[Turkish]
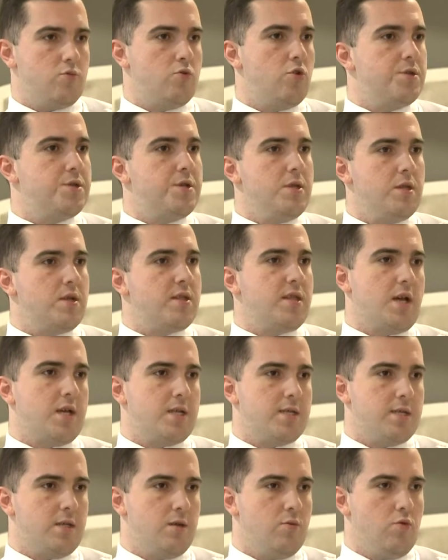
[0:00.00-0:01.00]
4 yıllık
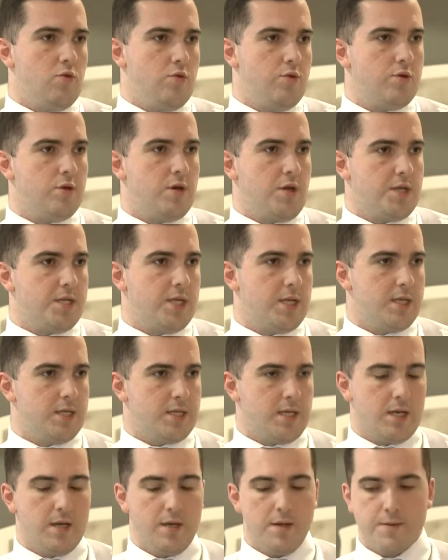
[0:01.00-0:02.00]
taksite böldük 48
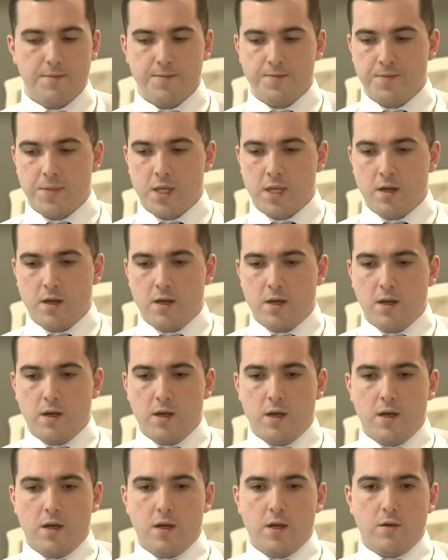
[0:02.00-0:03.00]
aya.
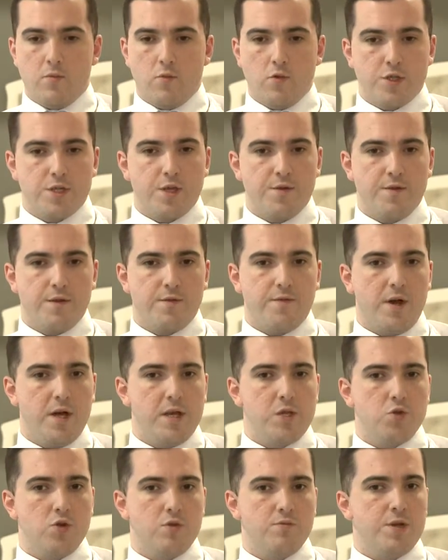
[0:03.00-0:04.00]
Bu sıfır
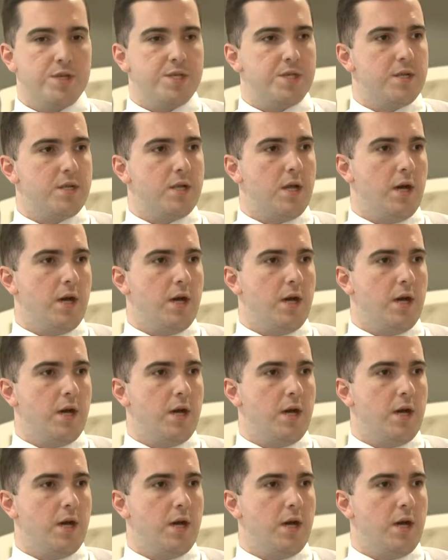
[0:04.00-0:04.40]
faiz olmasının